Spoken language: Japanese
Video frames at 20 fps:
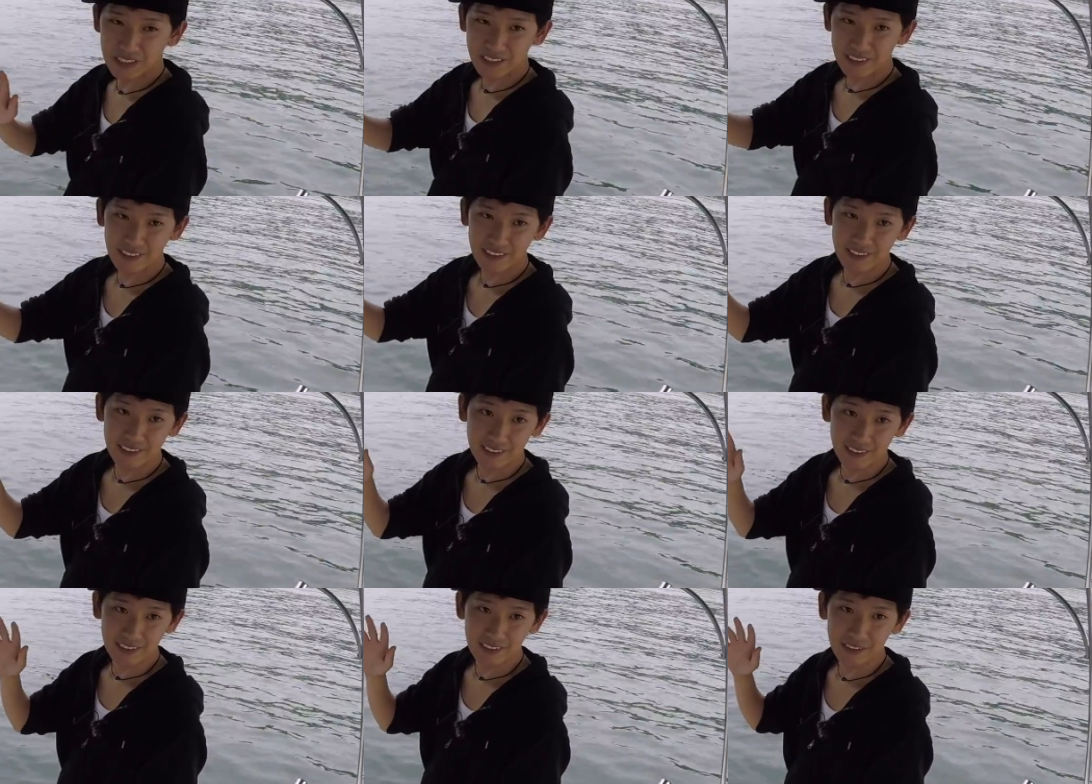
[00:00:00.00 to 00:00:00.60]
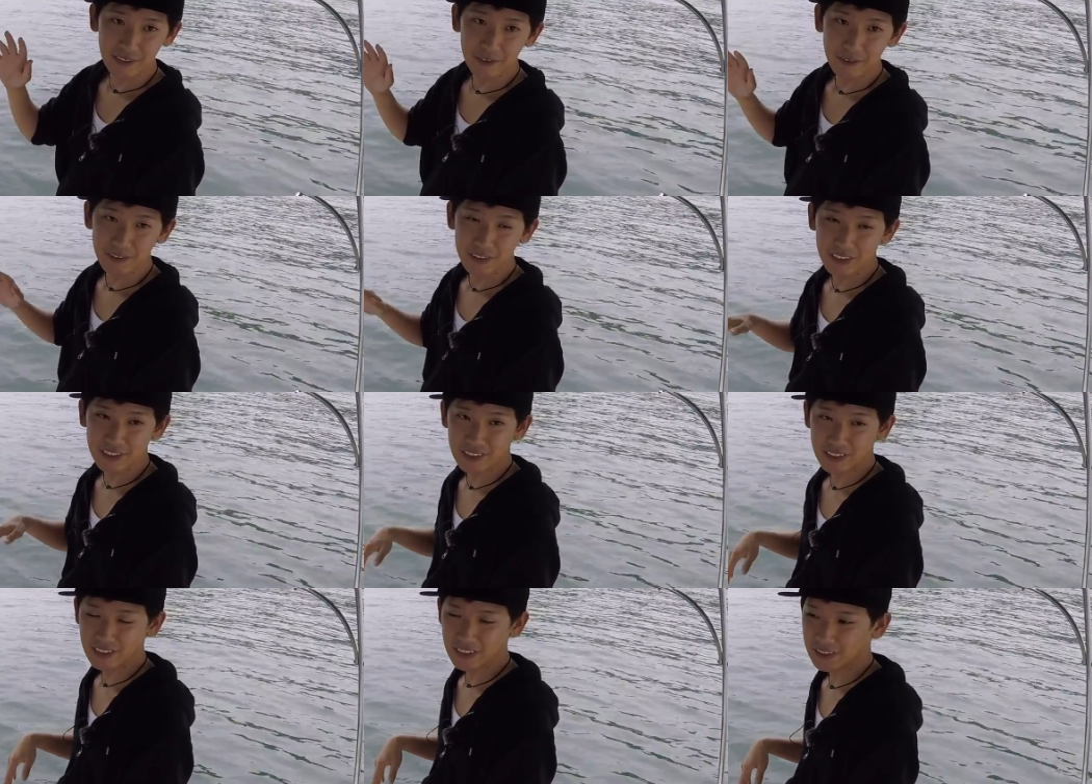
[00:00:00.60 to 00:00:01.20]
メンテナンス次こう
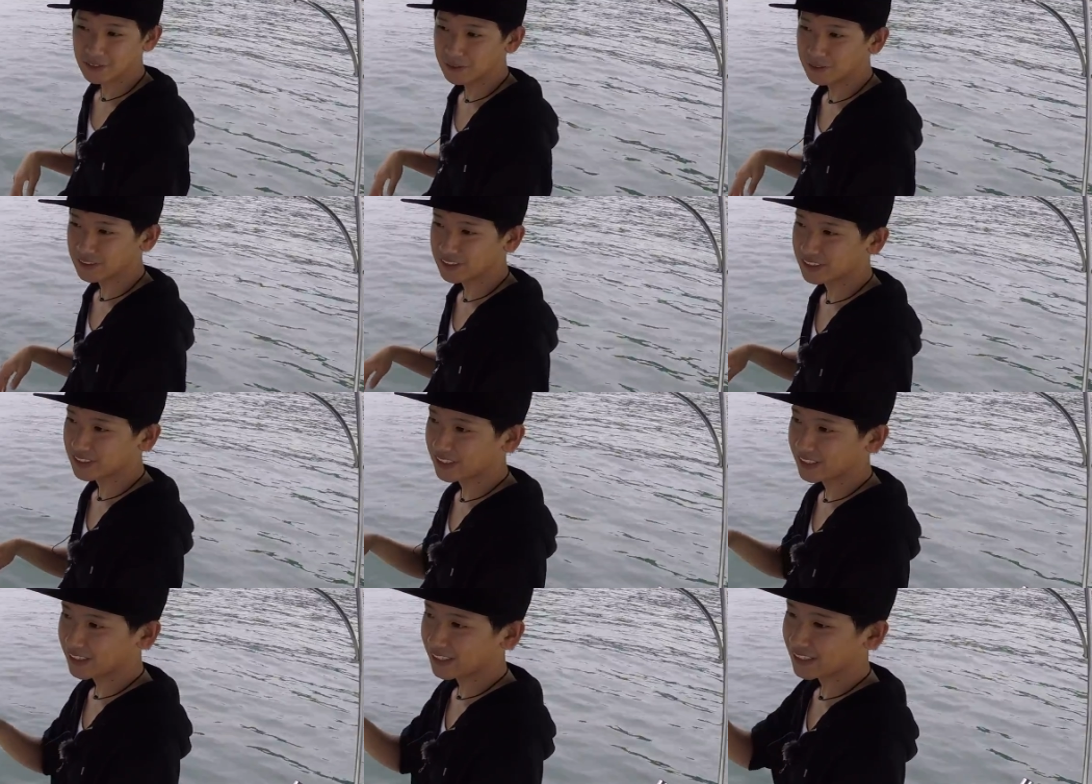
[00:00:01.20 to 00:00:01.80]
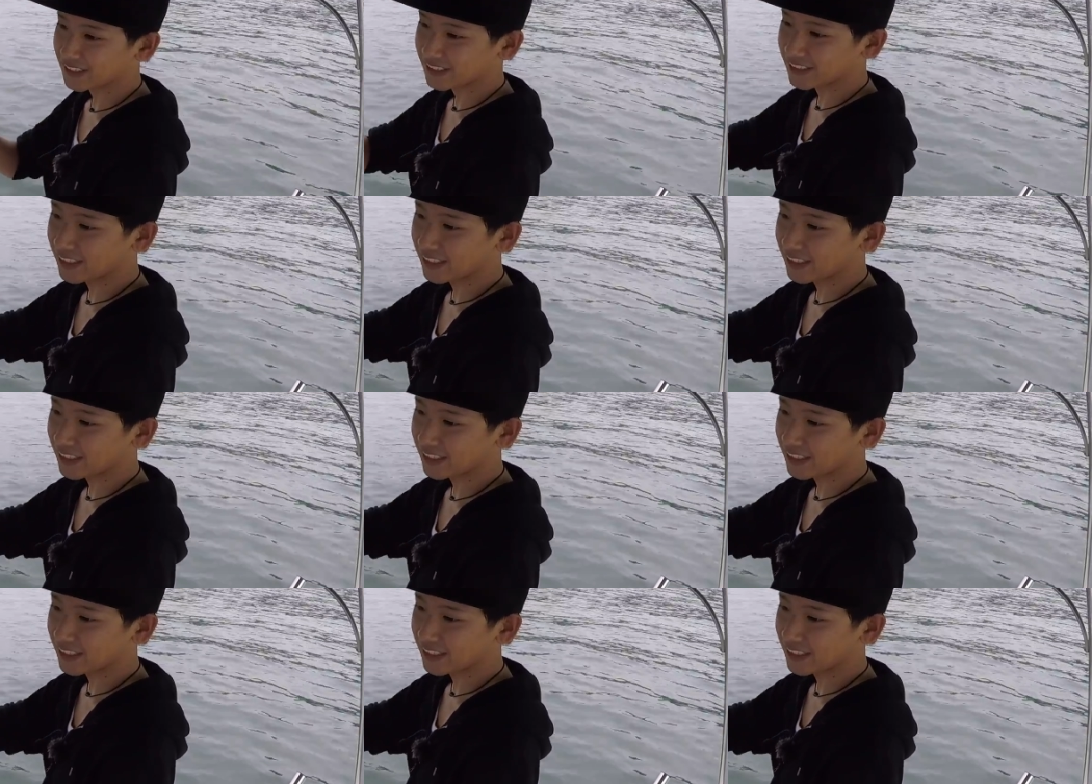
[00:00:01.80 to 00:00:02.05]
し,、こうしたいああ